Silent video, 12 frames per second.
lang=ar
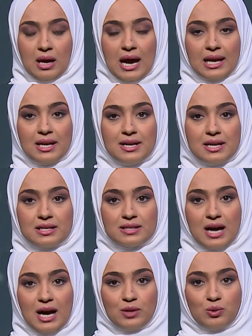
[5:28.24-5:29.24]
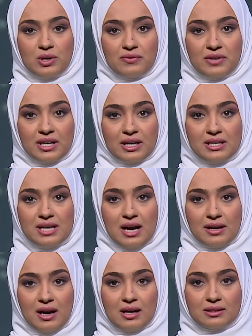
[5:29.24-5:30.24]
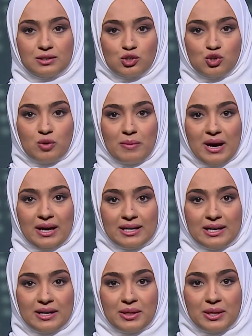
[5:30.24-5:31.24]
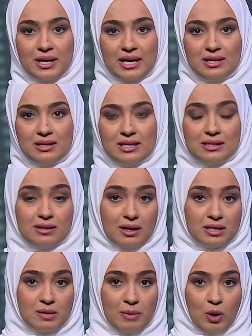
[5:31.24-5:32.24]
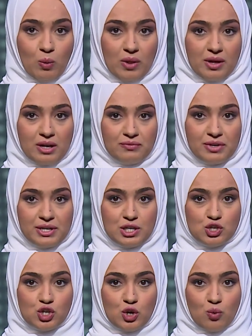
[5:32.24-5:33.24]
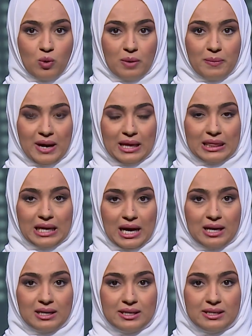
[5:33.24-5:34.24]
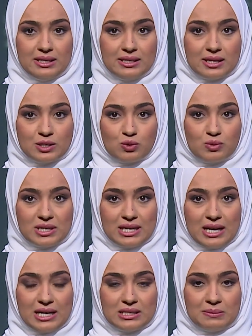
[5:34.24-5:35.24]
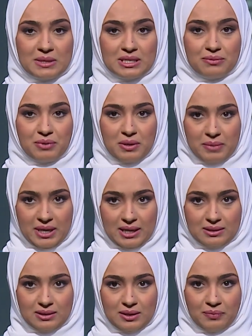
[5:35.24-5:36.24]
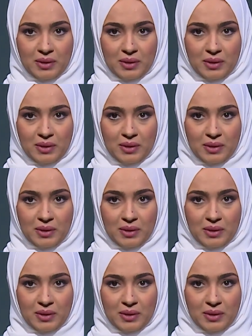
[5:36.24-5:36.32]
أعلن الاتحاد الإفريقي عن عقد اجتماع الاثنين لتقييم الوضع في النيجر وبحث حل لتسوية الأزمة في البلاد